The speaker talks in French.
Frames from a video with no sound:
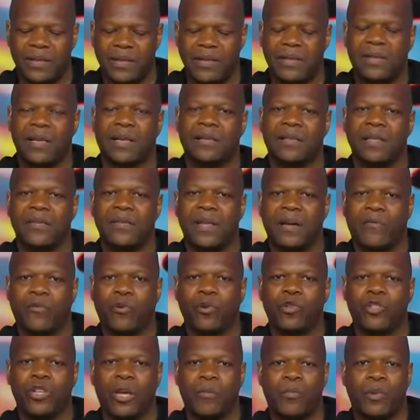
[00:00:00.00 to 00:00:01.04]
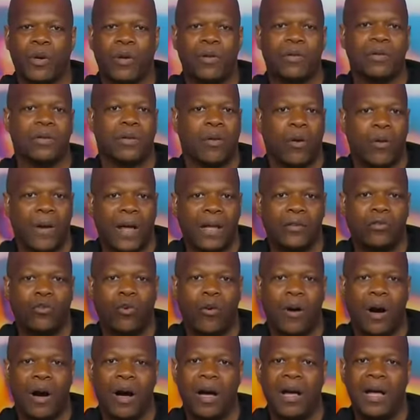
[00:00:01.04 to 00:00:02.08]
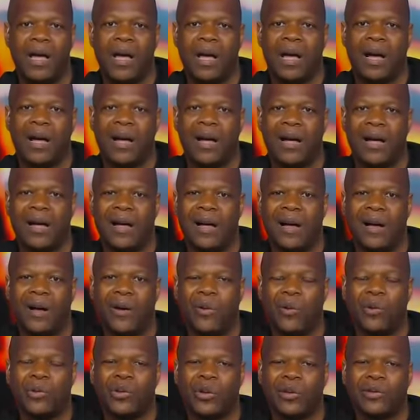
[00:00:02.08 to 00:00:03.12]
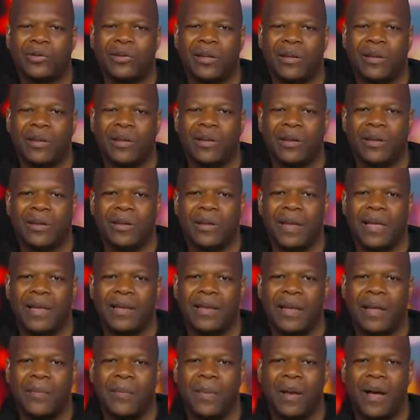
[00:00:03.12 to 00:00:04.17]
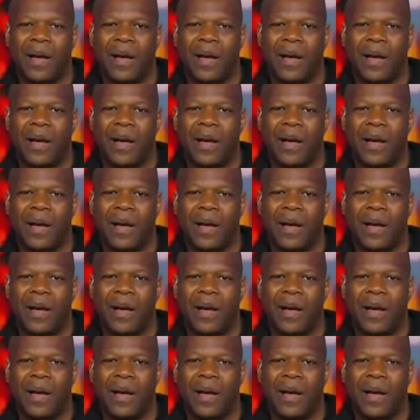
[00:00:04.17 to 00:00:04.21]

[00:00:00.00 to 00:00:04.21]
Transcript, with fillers: initiative d'Afro Champions, on la doit au docteur Edem